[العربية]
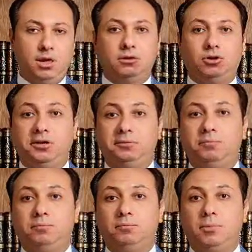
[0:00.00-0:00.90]
طيب
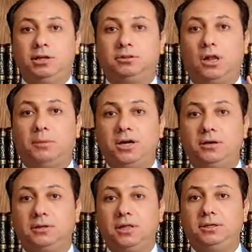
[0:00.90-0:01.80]

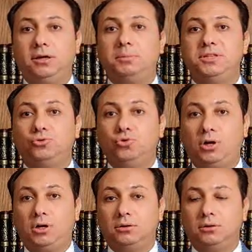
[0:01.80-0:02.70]
الطلبه يلا بينا
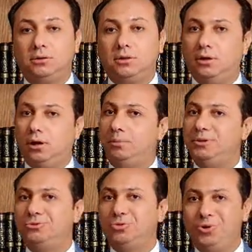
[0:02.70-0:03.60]
نروح يلا
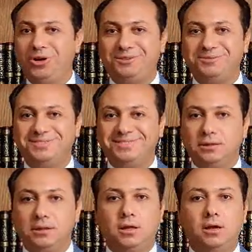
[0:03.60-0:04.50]
بينا نروح
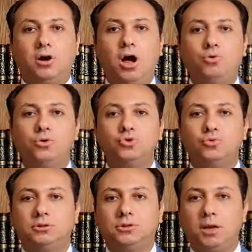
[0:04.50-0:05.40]
راحوا لشؤون
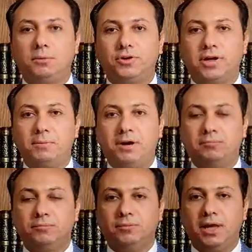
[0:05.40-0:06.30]
الطلبه في
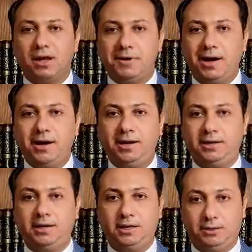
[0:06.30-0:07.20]
الجامعه يا جماعه
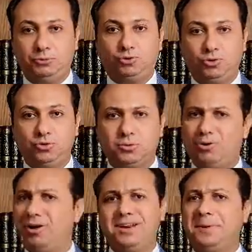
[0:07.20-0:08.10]
احنا بتوع نظر
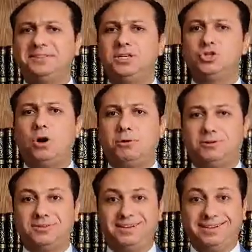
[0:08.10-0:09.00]
والله احنا ما عندناش خبر
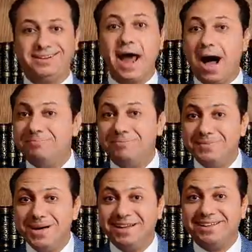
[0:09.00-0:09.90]
نعم
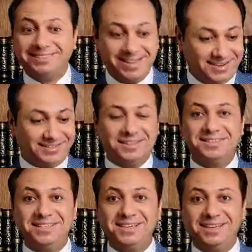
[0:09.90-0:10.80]
ده احنا
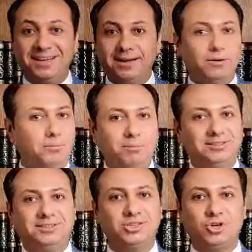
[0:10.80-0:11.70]
تنسيق ما
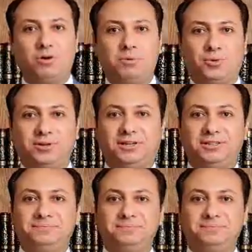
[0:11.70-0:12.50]
عندناش خبر والله